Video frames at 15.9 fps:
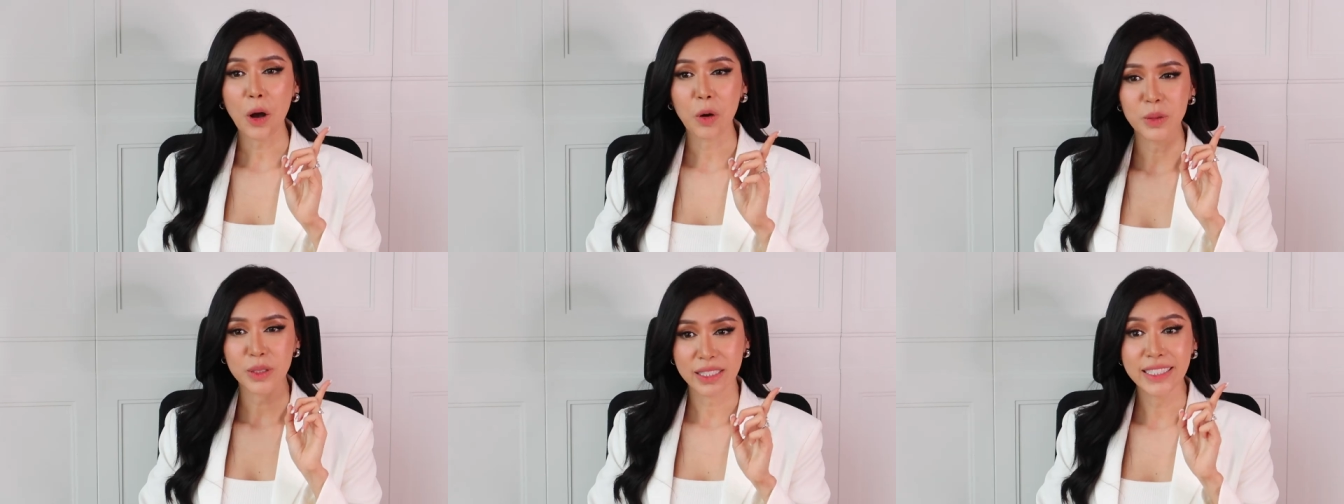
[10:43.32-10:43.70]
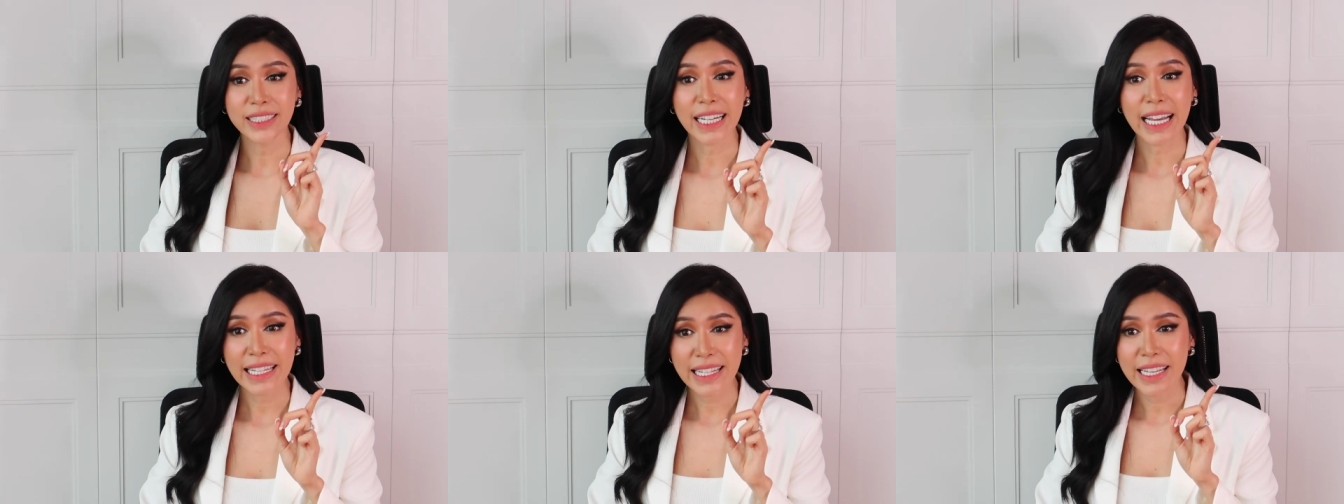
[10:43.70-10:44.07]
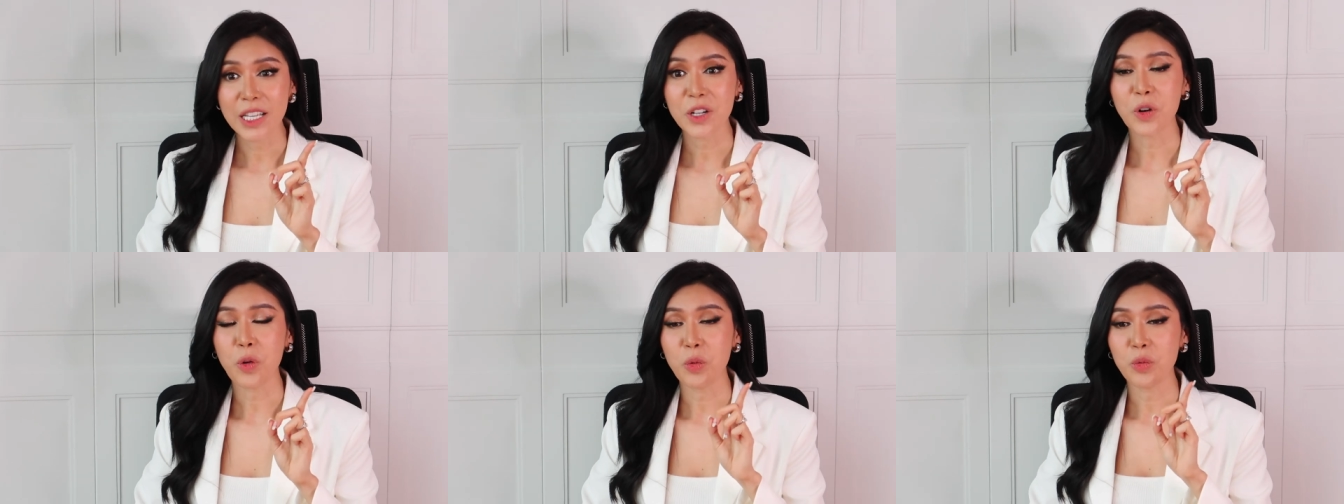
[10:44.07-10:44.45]
đầu tư cái
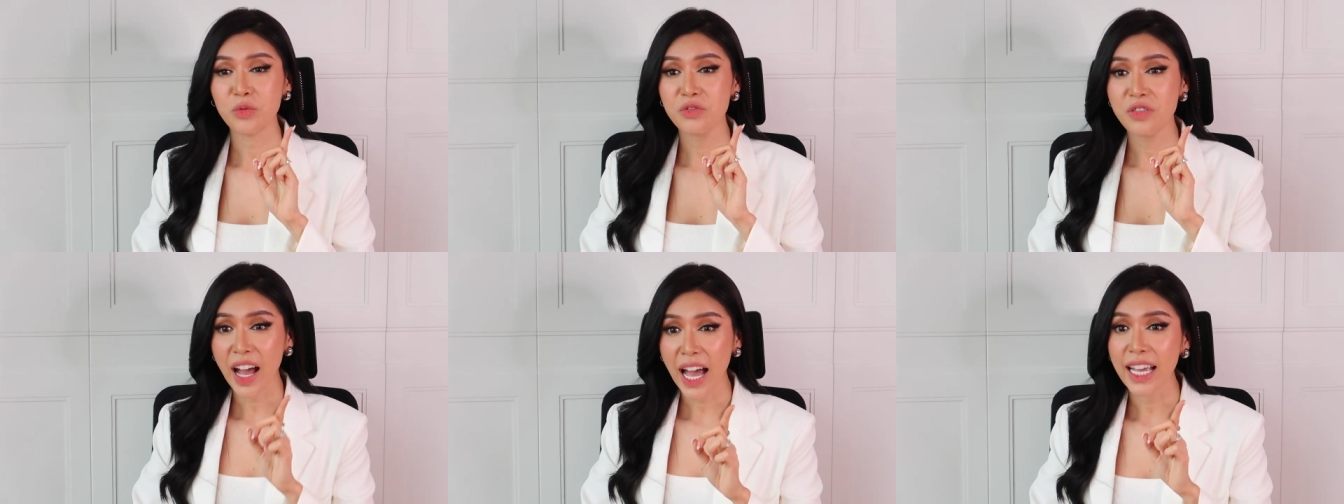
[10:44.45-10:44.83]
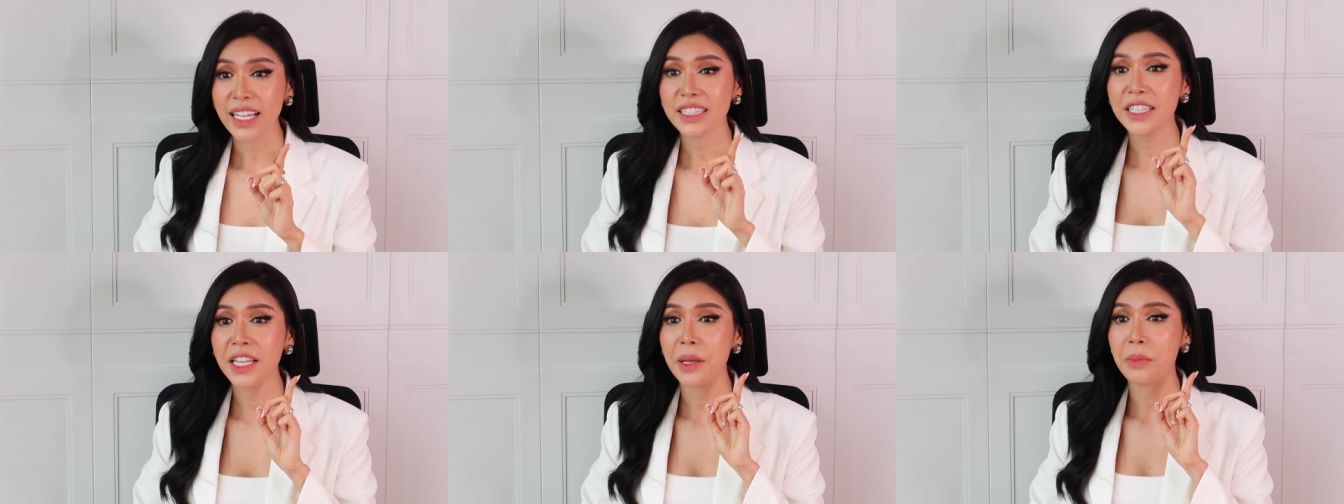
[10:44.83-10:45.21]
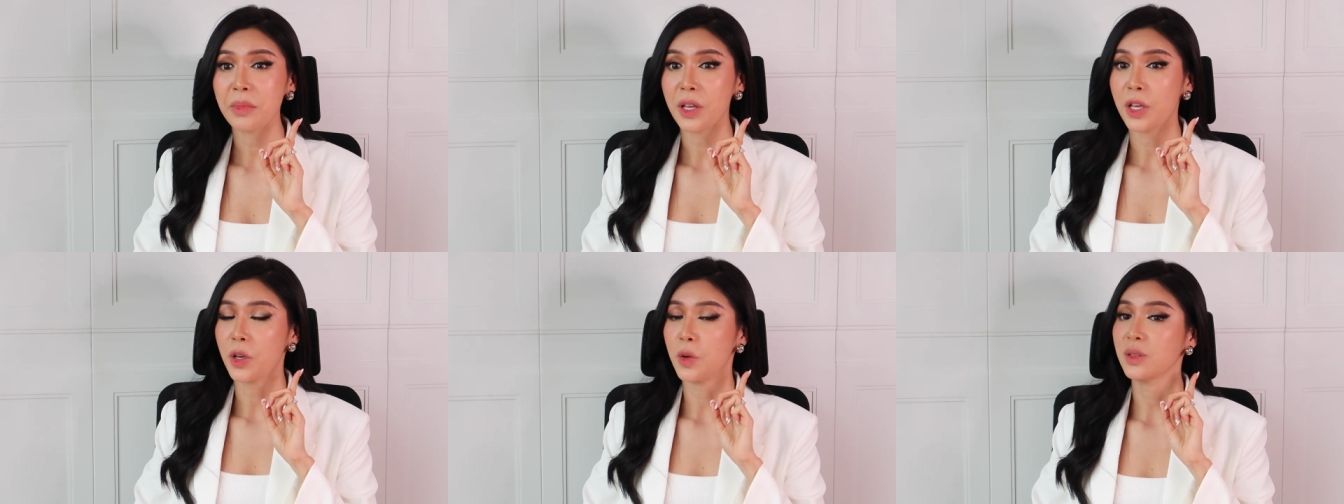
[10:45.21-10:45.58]
gì cũng phải tìm
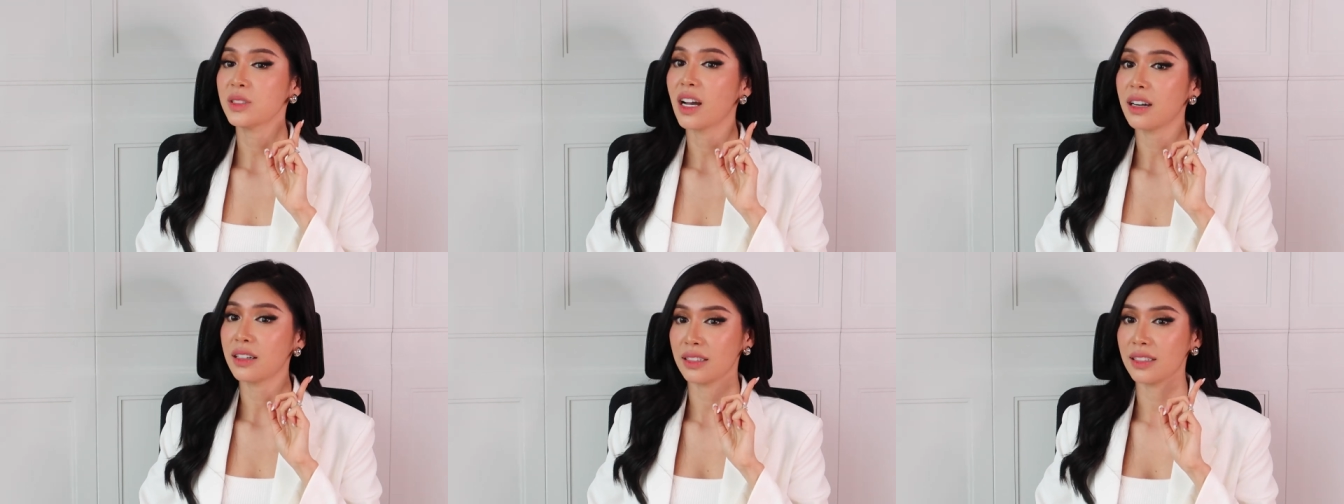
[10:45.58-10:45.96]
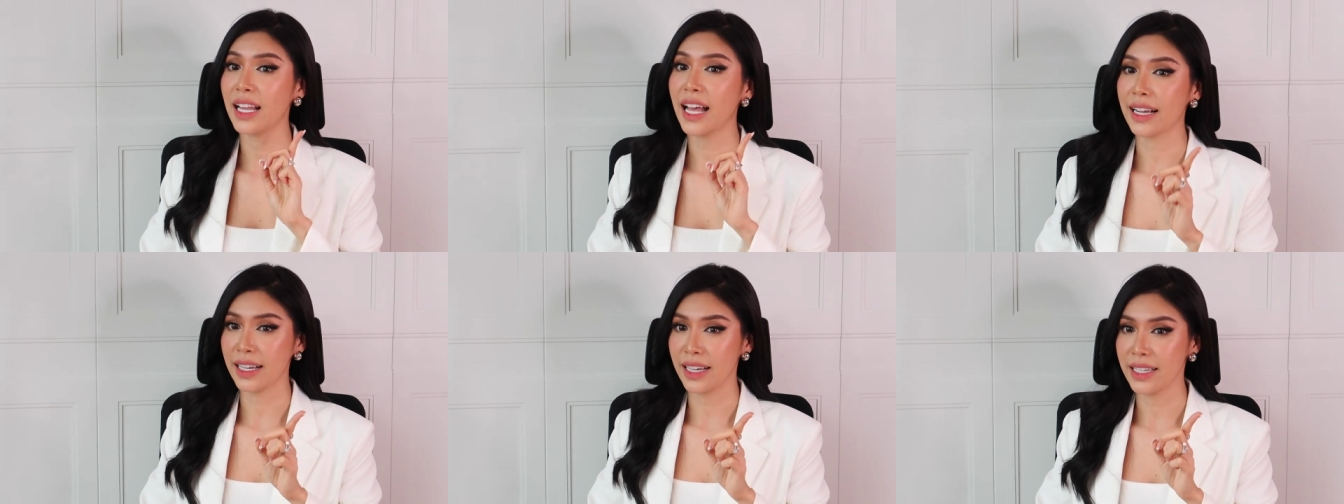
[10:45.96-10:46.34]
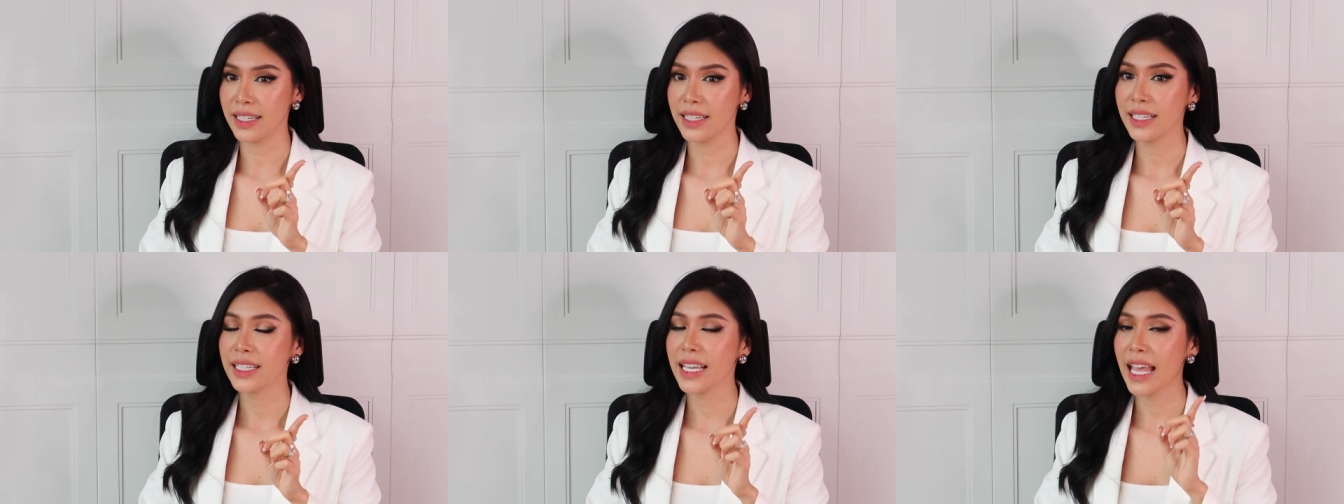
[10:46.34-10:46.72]
hiểu thật là kỹ